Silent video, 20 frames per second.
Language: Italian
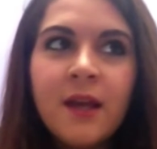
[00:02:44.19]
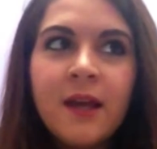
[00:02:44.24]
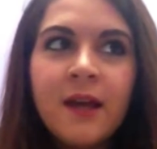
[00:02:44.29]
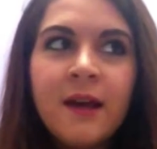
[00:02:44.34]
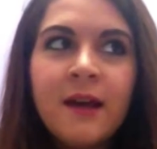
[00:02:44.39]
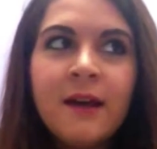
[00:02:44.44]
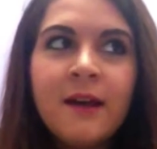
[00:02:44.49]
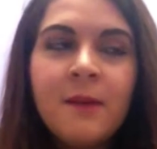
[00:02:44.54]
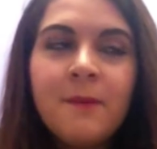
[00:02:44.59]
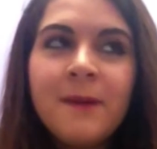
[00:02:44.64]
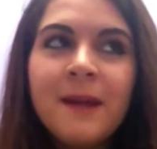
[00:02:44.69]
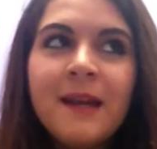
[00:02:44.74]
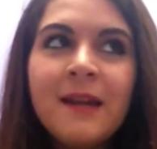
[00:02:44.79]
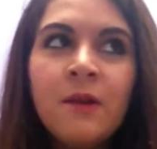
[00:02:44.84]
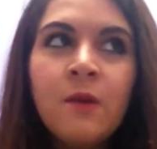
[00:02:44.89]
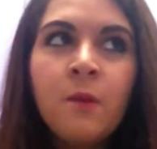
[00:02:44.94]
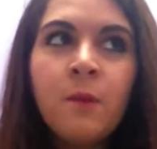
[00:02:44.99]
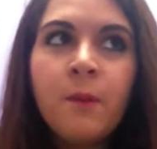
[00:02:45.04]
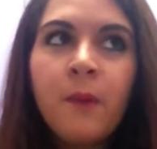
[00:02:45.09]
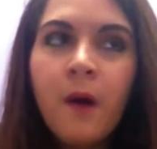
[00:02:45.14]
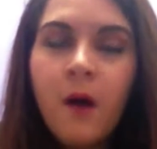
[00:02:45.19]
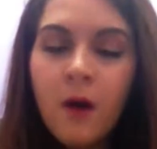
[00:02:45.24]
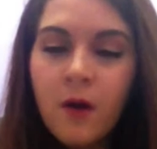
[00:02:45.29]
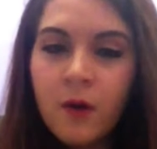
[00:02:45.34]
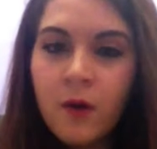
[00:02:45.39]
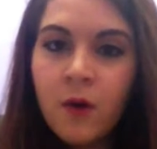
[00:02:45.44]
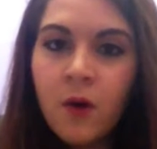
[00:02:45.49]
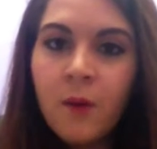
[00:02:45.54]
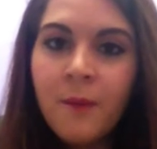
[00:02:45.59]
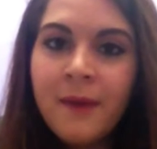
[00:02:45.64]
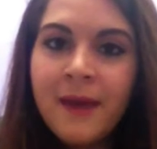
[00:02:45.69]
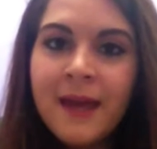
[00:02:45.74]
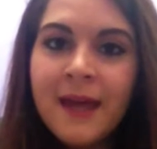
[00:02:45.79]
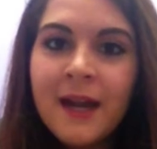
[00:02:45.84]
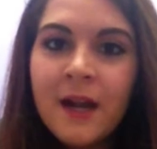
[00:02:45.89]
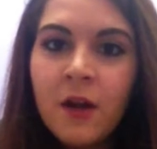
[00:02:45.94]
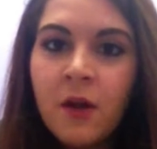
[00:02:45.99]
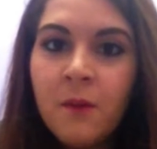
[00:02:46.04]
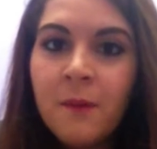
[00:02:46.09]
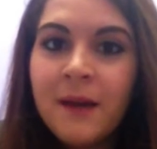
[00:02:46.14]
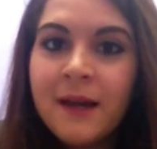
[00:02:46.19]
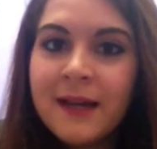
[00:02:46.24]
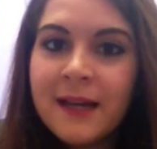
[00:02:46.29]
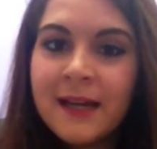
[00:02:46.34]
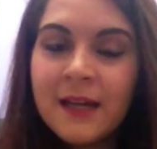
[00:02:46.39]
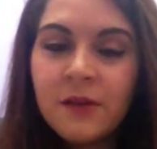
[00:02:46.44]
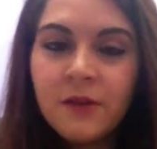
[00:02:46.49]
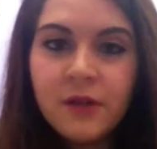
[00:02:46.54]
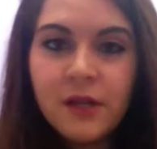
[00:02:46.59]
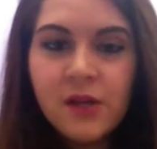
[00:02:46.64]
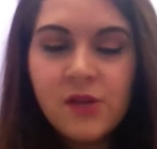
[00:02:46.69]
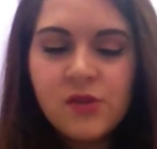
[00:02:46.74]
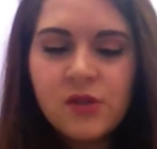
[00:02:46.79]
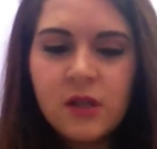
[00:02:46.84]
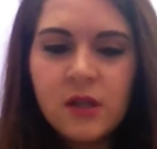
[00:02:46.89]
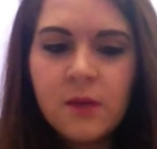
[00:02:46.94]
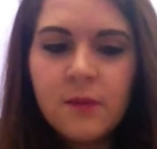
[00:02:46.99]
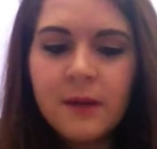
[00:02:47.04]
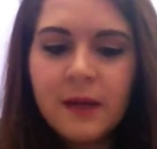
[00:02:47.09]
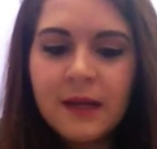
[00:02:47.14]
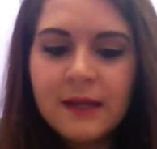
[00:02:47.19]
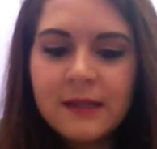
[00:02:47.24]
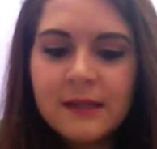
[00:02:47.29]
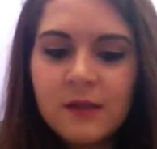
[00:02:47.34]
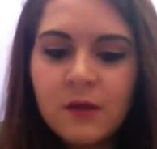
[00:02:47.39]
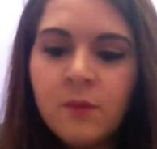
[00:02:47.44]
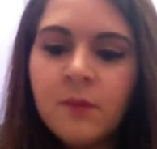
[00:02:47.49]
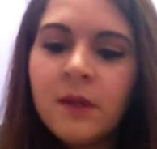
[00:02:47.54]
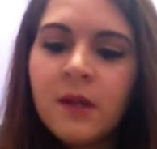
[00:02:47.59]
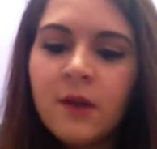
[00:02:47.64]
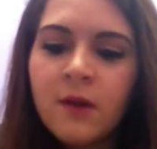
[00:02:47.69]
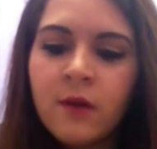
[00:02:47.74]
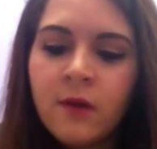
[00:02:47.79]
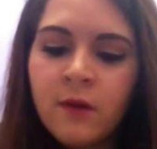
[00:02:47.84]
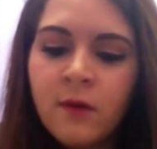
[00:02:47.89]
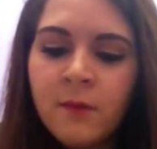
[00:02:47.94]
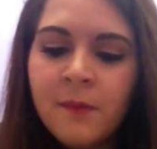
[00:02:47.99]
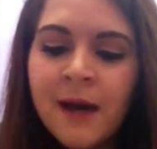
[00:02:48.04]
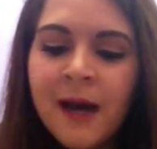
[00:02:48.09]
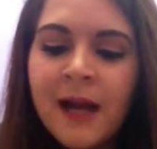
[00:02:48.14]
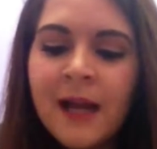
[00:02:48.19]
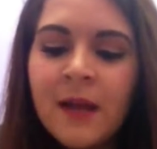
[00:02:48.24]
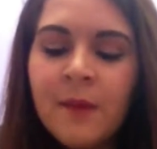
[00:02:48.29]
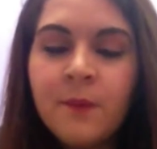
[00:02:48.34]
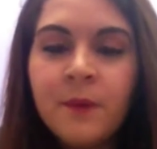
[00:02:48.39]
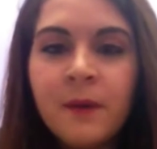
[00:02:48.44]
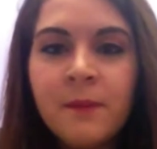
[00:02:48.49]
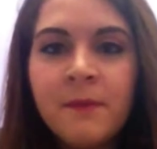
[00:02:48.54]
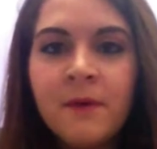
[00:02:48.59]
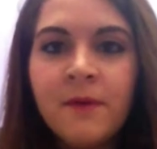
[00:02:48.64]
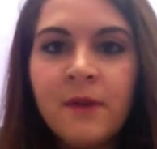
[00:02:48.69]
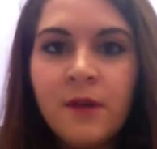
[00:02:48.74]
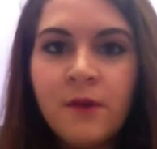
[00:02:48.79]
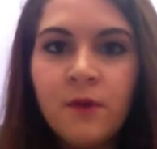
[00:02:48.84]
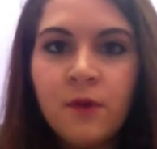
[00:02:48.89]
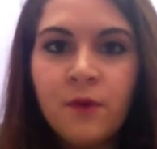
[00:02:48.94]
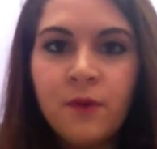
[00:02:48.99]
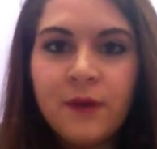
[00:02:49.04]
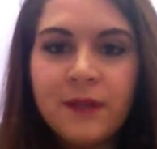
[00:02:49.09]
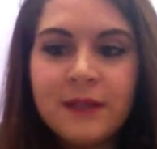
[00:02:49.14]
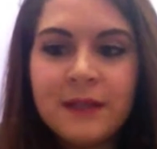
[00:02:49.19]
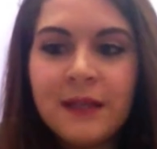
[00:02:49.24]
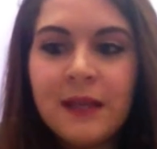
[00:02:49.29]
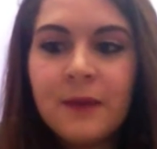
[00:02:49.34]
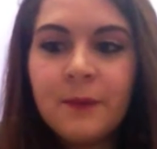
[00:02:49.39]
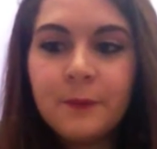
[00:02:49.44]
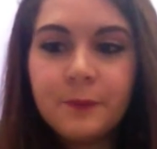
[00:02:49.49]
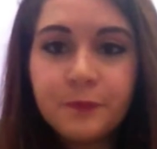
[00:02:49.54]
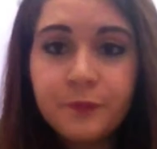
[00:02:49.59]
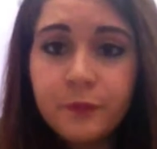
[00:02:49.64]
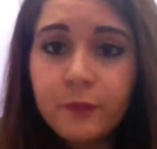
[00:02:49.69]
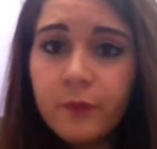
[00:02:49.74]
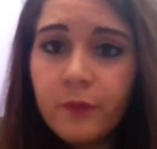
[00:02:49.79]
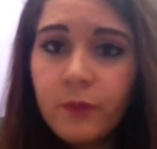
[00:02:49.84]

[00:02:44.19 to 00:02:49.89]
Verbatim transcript: eh, riprende un po' come erano i manga in origine perché se non mi ricordo male prima venivano fatti